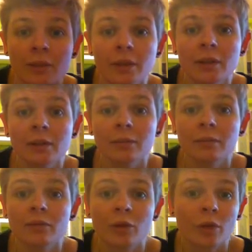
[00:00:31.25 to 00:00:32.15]
die
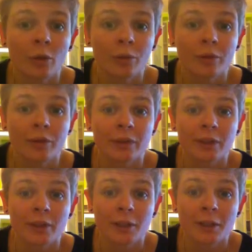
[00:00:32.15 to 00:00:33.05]
ähm, wurden auch
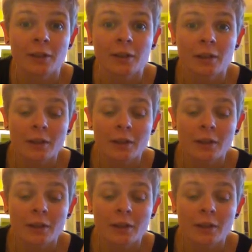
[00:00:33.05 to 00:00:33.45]
berücksichtigt.